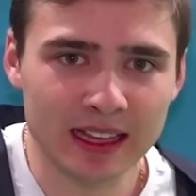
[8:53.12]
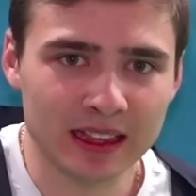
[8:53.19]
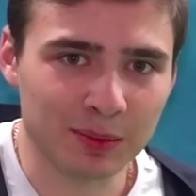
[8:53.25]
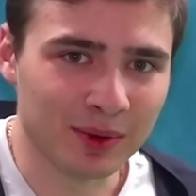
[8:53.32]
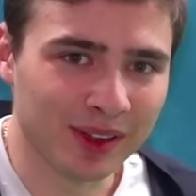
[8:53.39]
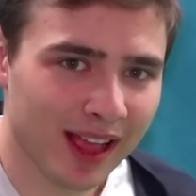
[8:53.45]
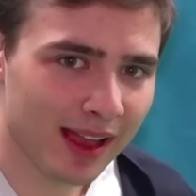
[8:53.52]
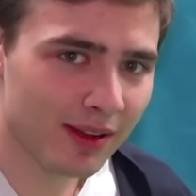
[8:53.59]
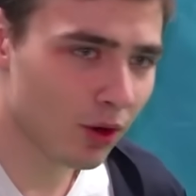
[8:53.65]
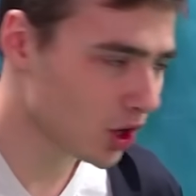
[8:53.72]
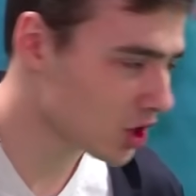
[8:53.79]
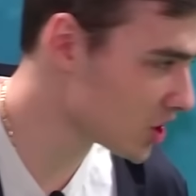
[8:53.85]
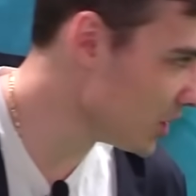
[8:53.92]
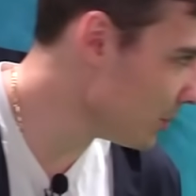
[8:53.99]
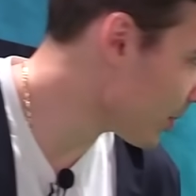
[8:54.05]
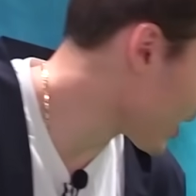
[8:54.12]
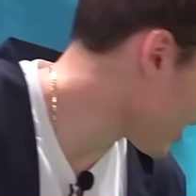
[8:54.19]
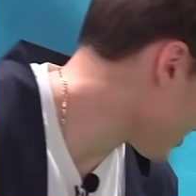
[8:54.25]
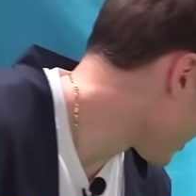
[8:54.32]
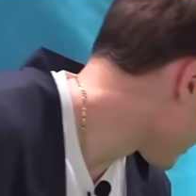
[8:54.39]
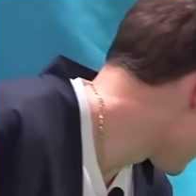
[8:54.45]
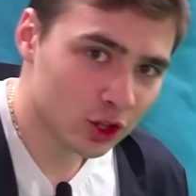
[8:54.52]
Это была его
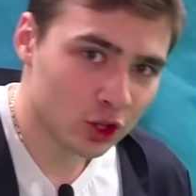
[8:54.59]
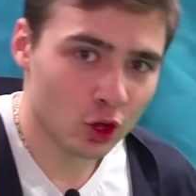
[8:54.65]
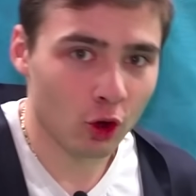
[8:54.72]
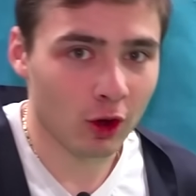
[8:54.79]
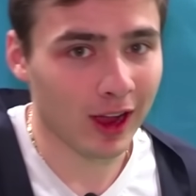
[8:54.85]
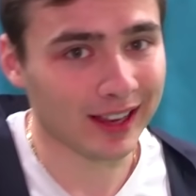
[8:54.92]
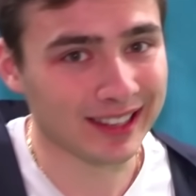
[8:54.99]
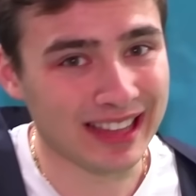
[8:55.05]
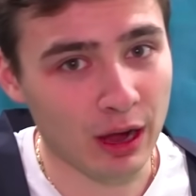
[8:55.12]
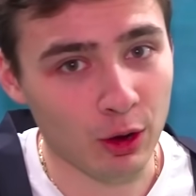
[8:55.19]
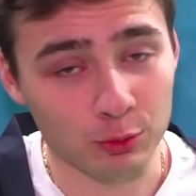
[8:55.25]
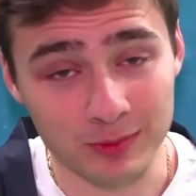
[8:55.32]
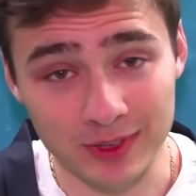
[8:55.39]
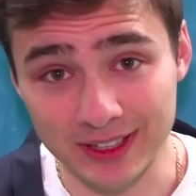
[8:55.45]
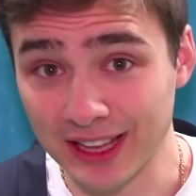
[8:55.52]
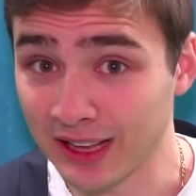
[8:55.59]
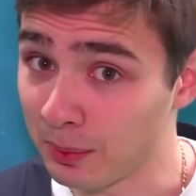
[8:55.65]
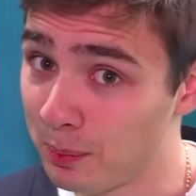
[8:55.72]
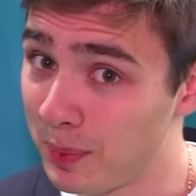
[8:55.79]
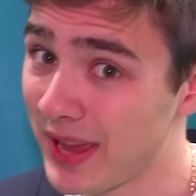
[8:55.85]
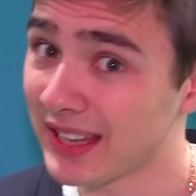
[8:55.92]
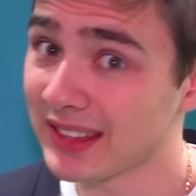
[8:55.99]
ошибка. Но когда он мне дал
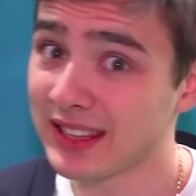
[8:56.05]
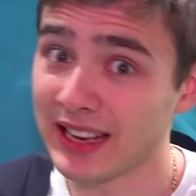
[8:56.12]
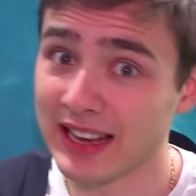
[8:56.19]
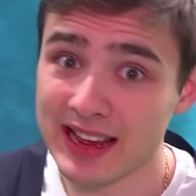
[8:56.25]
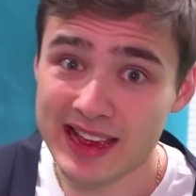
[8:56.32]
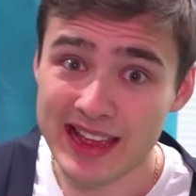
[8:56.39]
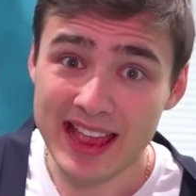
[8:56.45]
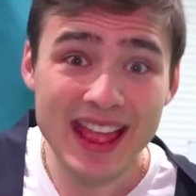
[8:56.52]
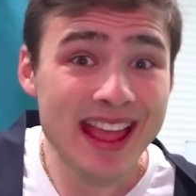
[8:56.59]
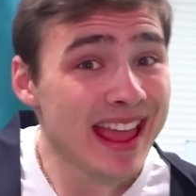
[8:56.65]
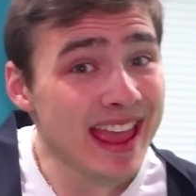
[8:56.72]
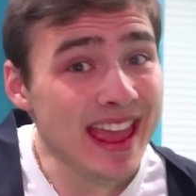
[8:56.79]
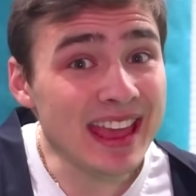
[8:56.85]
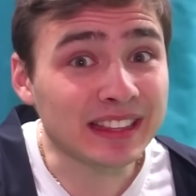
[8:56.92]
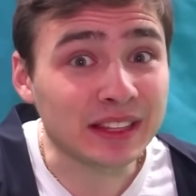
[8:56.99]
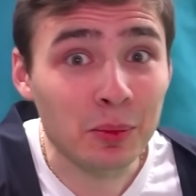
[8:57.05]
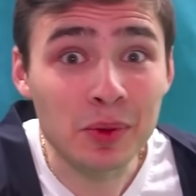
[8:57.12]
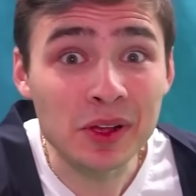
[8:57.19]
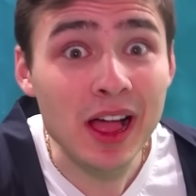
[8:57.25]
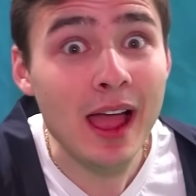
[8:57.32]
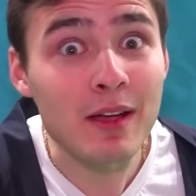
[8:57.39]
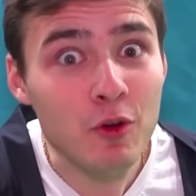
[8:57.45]
пендель, это
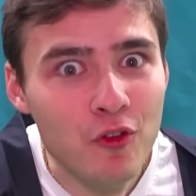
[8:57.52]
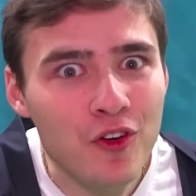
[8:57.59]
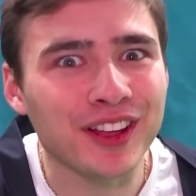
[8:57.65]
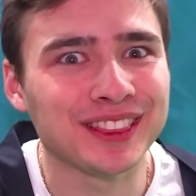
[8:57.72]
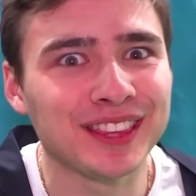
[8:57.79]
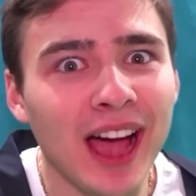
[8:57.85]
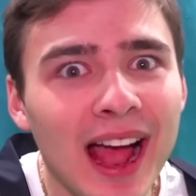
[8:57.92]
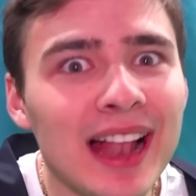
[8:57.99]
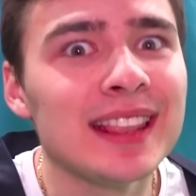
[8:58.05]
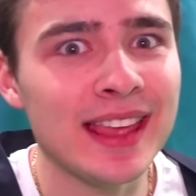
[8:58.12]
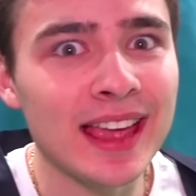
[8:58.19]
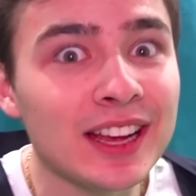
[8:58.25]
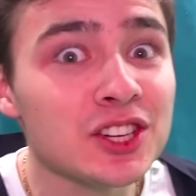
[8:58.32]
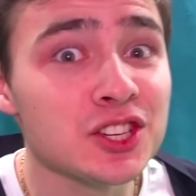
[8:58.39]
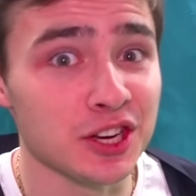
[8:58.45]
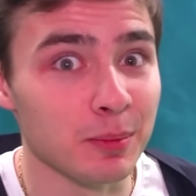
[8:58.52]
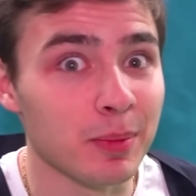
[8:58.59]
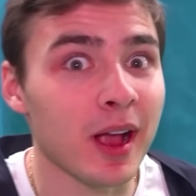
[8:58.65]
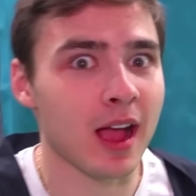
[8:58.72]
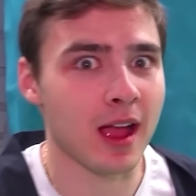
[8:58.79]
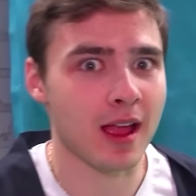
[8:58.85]
была его фатальная ошибка